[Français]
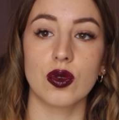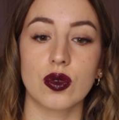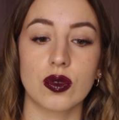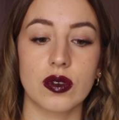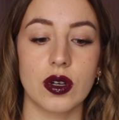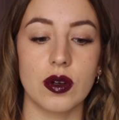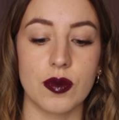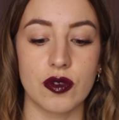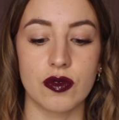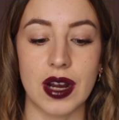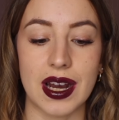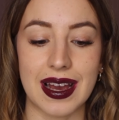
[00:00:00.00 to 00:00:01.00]
Donc euh,
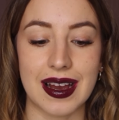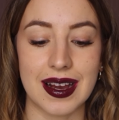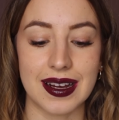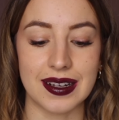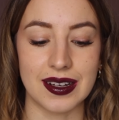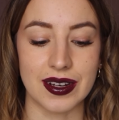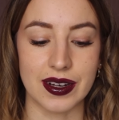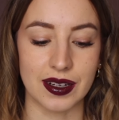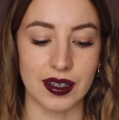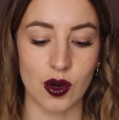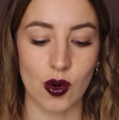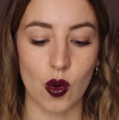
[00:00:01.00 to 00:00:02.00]
me voilà
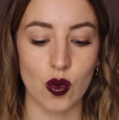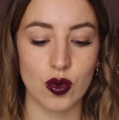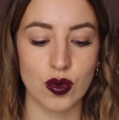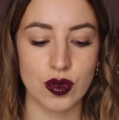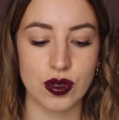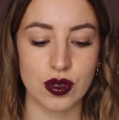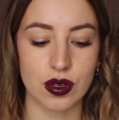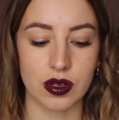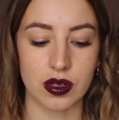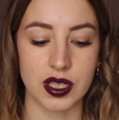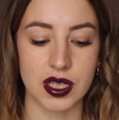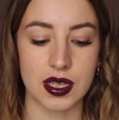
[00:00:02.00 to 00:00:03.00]
euh, en route,
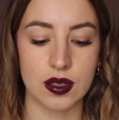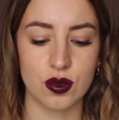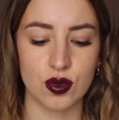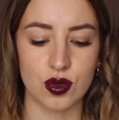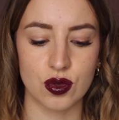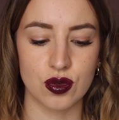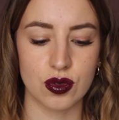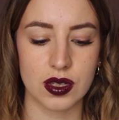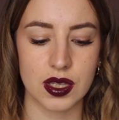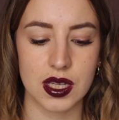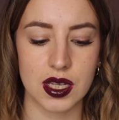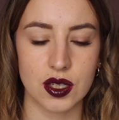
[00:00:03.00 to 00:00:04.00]
euh, j'étais de
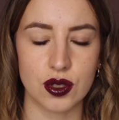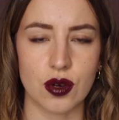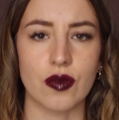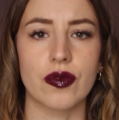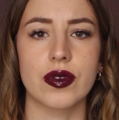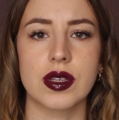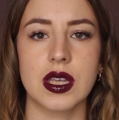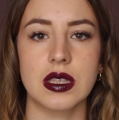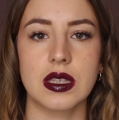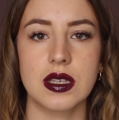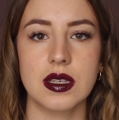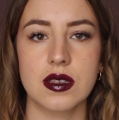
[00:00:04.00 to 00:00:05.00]
journée, genre on faisait
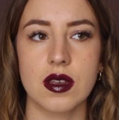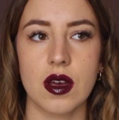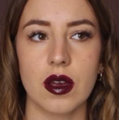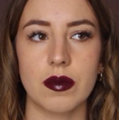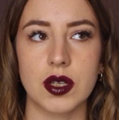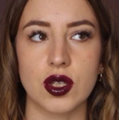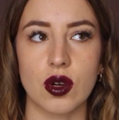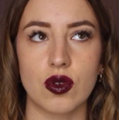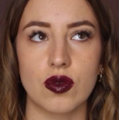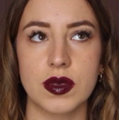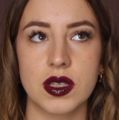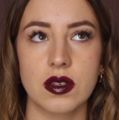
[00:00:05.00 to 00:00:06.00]
10 heures mais genre
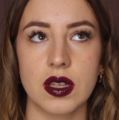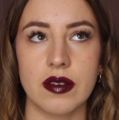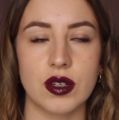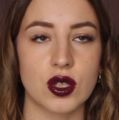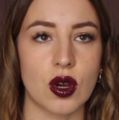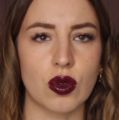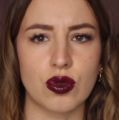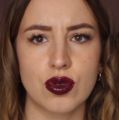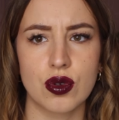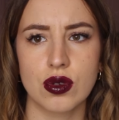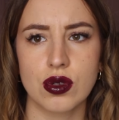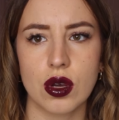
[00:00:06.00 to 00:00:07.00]
le midi on avait genre
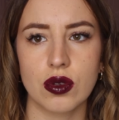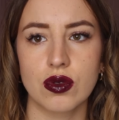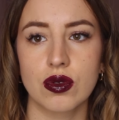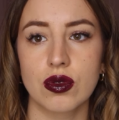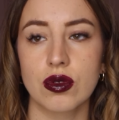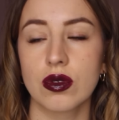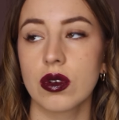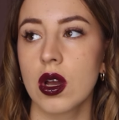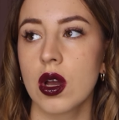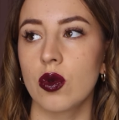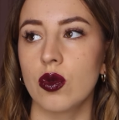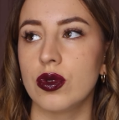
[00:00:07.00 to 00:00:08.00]
2 heures de
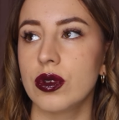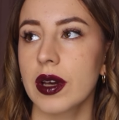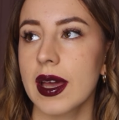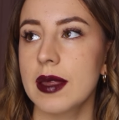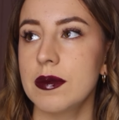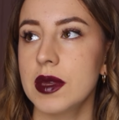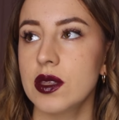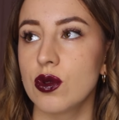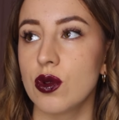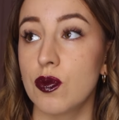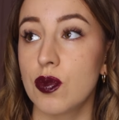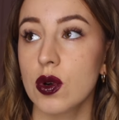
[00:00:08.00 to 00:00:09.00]
ou une heure et demie
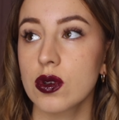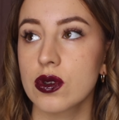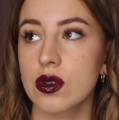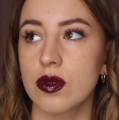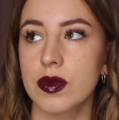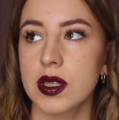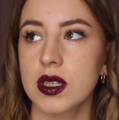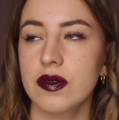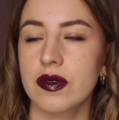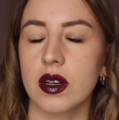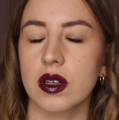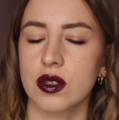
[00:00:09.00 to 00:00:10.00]
de pause le
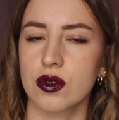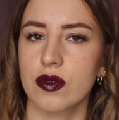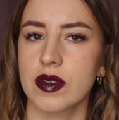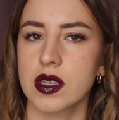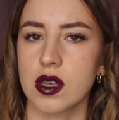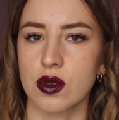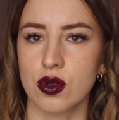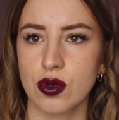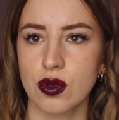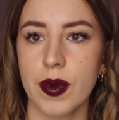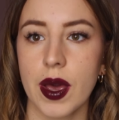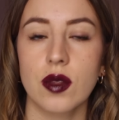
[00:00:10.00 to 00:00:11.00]
midi, enfin je trouvais ça
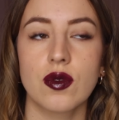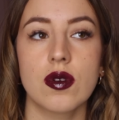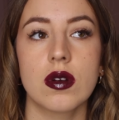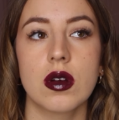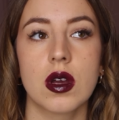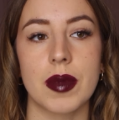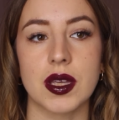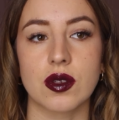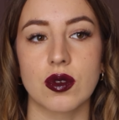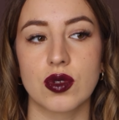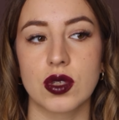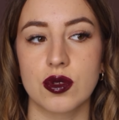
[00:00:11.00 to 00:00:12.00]
super nul parce
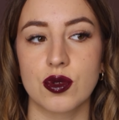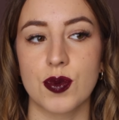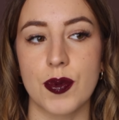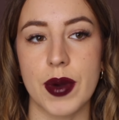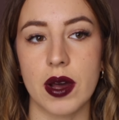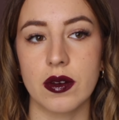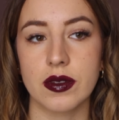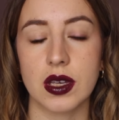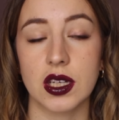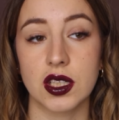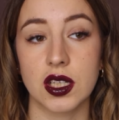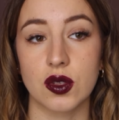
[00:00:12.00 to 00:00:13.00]
que tu peux pas
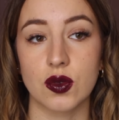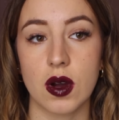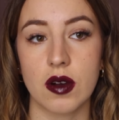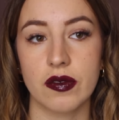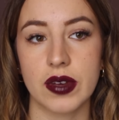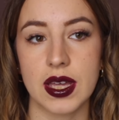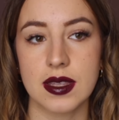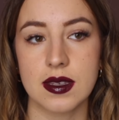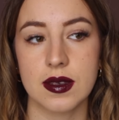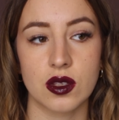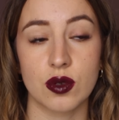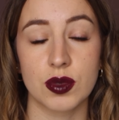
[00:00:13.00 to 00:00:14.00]
rentrer chez toi en
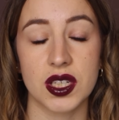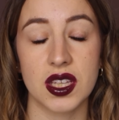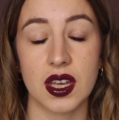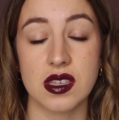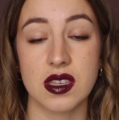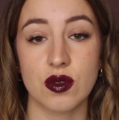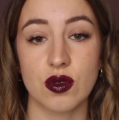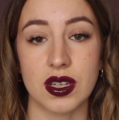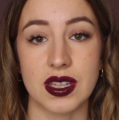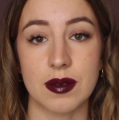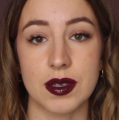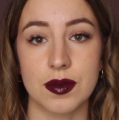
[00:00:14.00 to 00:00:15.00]
fait, t'es obligé de rester sur
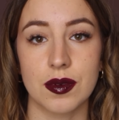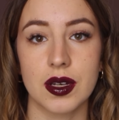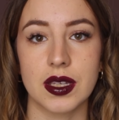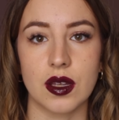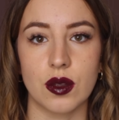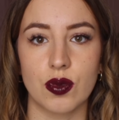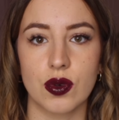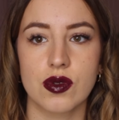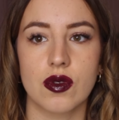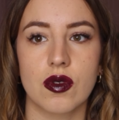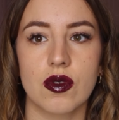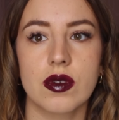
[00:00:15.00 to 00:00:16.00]
l'établissement et t'as une
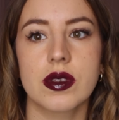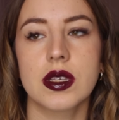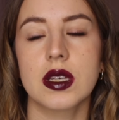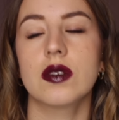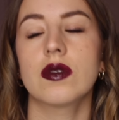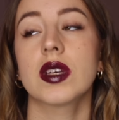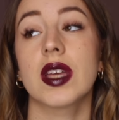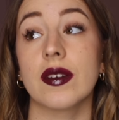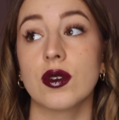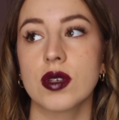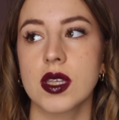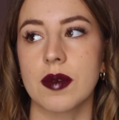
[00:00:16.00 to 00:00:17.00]
pause aussi longue, il y
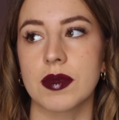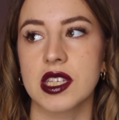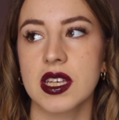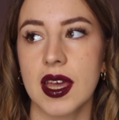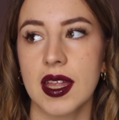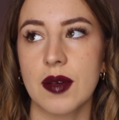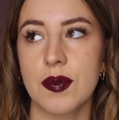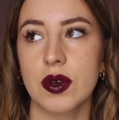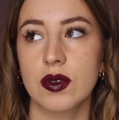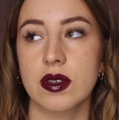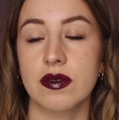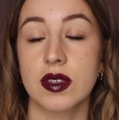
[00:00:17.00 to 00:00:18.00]
avait juste un petit
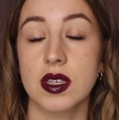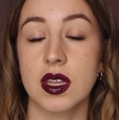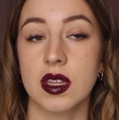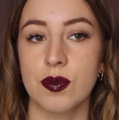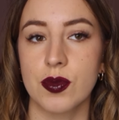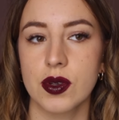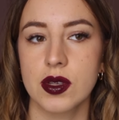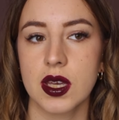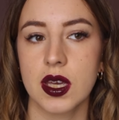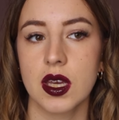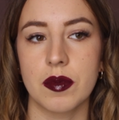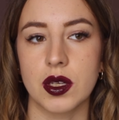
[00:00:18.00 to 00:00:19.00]
canapé où des filles s'étaient
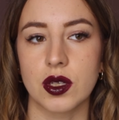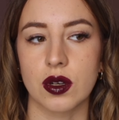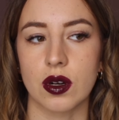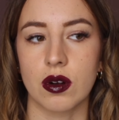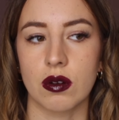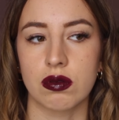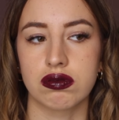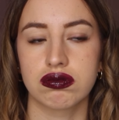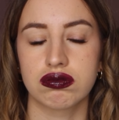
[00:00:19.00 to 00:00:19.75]
posées mais genre...